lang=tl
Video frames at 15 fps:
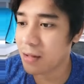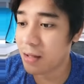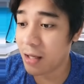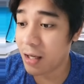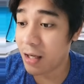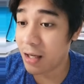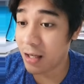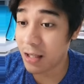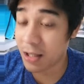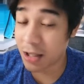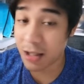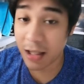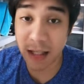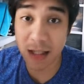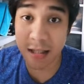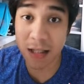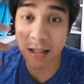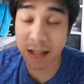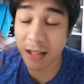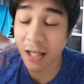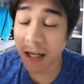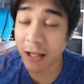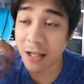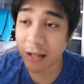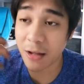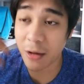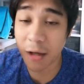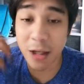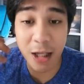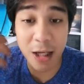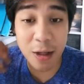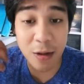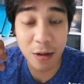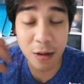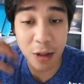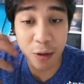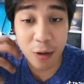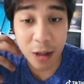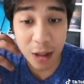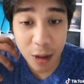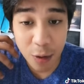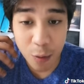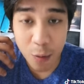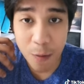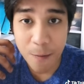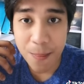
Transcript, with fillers: it's, it's started to, hitting, to hit you.